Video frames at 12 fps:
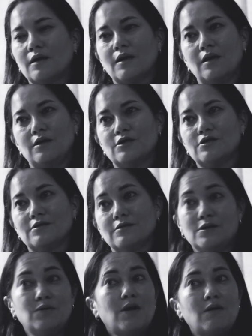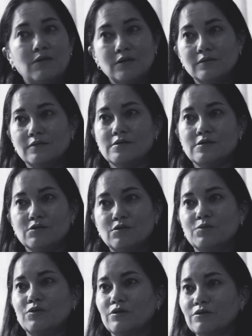que eles dão aula, sinto
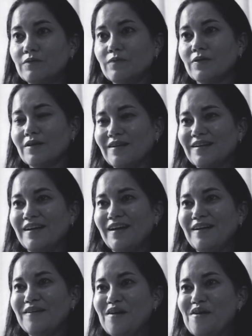muito, né?